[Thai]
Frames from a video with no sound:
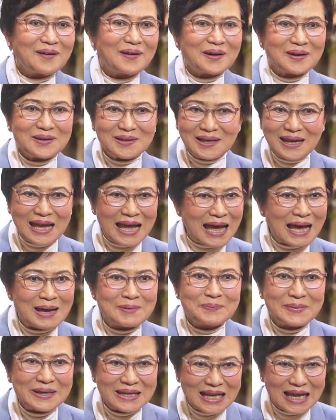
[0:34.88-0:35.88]
ก็ห้า
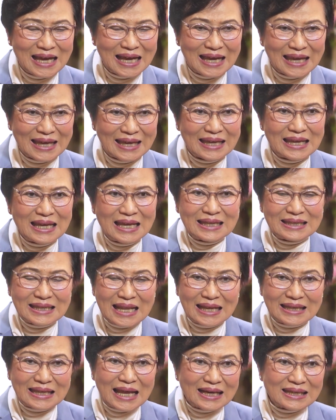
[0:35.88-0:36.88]
มไม่ได้
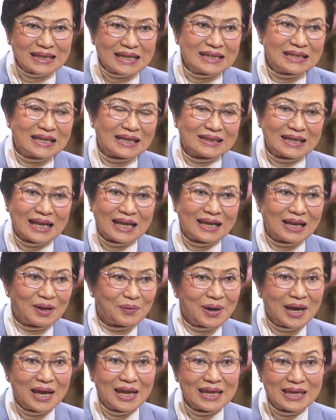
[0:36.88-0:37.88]
แต่ทั้งนี้ทั้งนั้นเรา
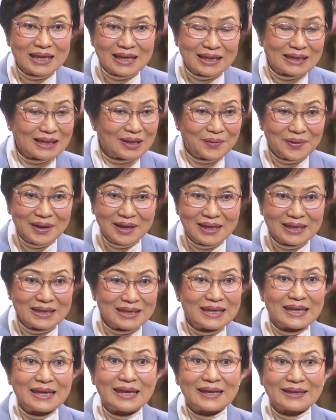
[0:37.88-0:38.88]
ให้เราให้
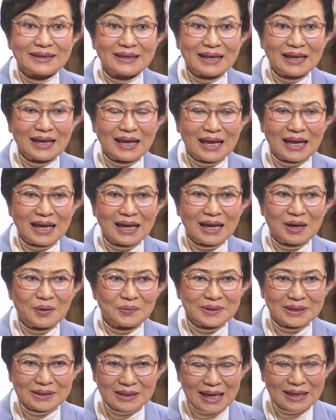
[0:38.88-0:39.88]
เกียรตินะคะเขา
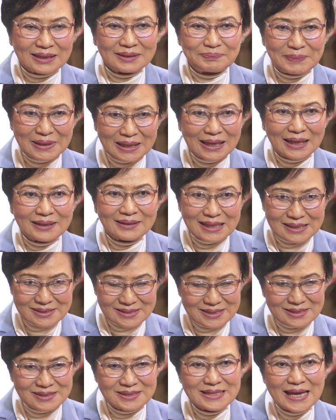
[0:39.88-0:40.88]
การเป็นการตัด
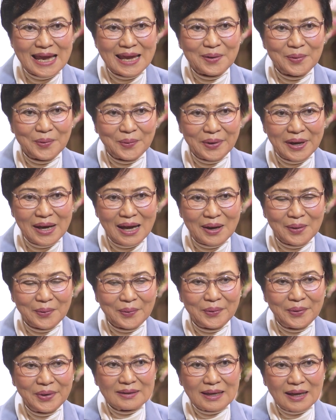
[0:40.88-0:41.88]
สินใจของเขา
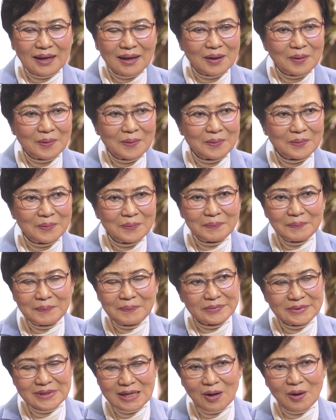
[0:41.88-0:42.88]
ถ้าเขา
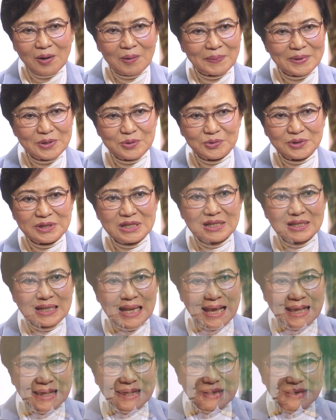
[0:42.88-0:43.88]
จะออกไปอยู่ที่ไหน